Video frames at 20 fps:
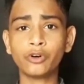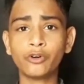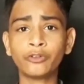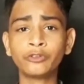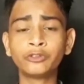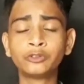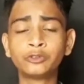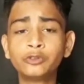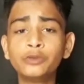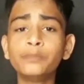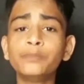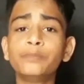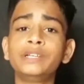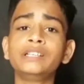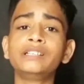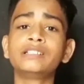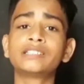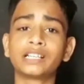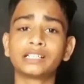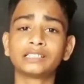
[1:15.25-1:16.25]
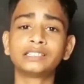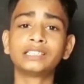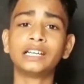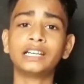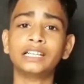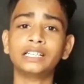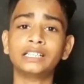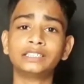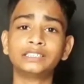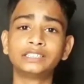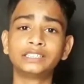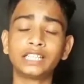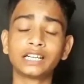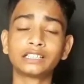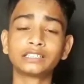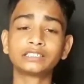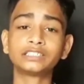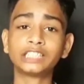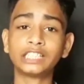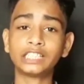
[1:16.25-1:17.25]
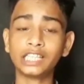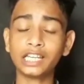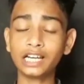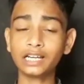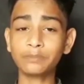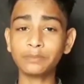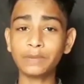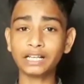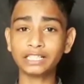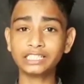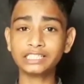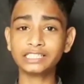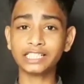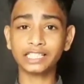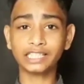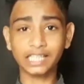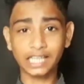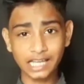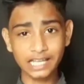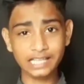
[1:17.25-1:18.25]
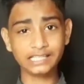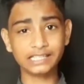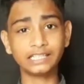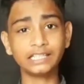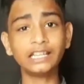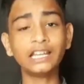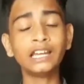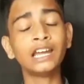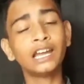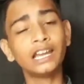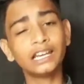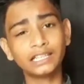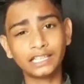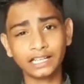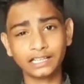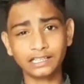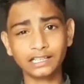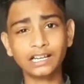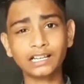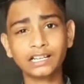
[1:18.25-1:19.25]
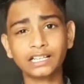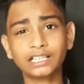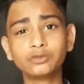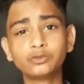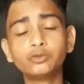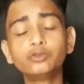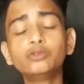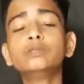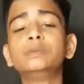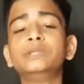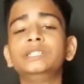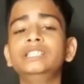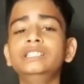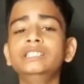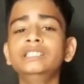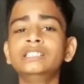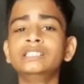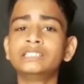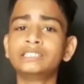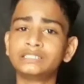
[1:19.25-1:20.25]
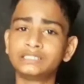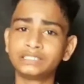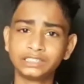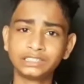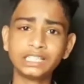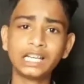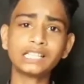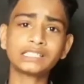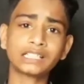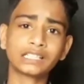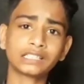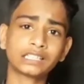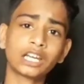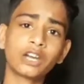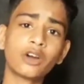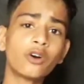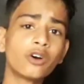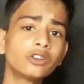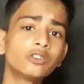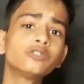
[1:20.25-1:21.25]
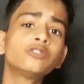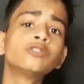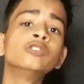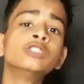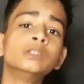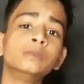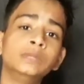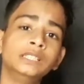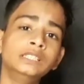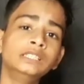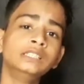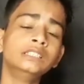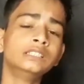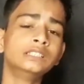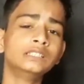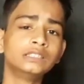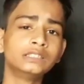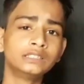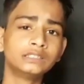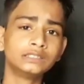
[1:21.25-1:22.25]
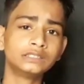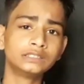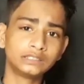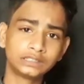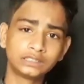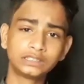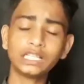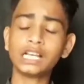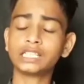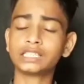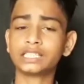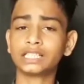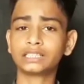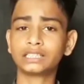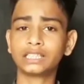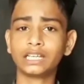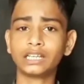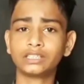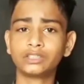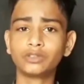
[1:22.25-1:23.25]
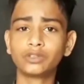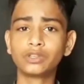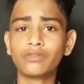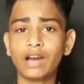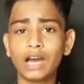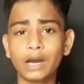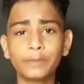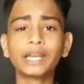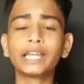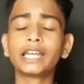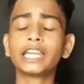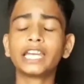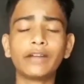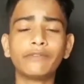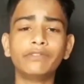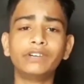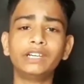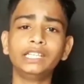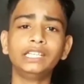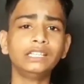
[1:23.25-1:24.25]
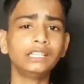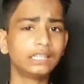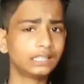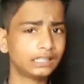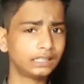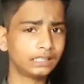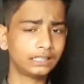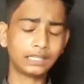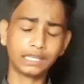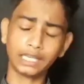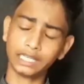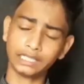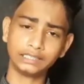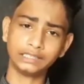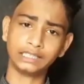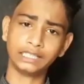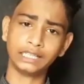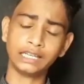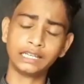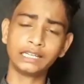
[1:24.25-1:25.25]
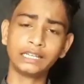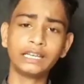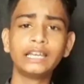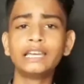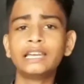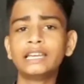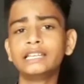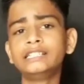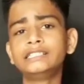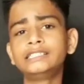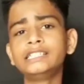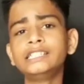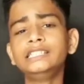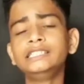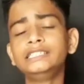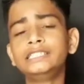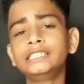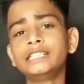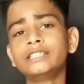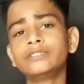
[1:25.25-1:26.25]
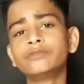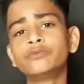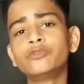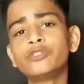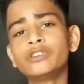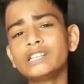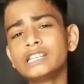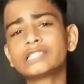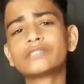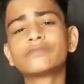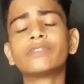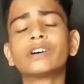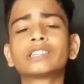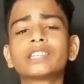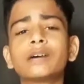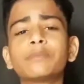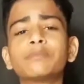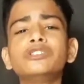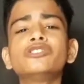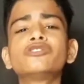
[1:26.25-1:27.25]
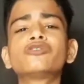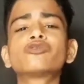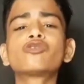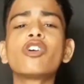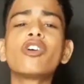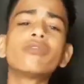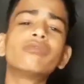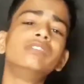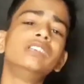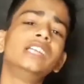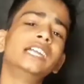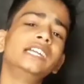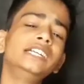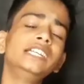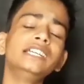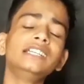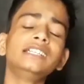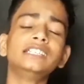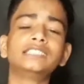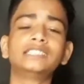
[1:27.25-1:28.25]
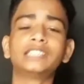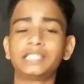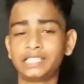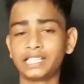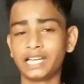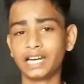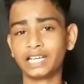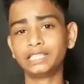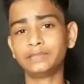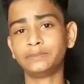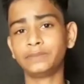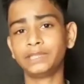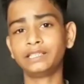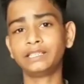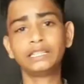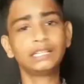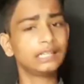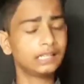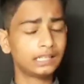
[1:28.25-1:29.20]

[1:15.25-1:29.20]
घूम भी सकता है टक चंद्रमा की सतह से टकरा कर दूर भी जा सकता है और टूट भी जा सकता है क्योंकि वहाँ पर ग्रेविटी नहीं है इसीलिए वो इस वक्त अपनी सॉफ्ट लैंडिंग की तैयारी में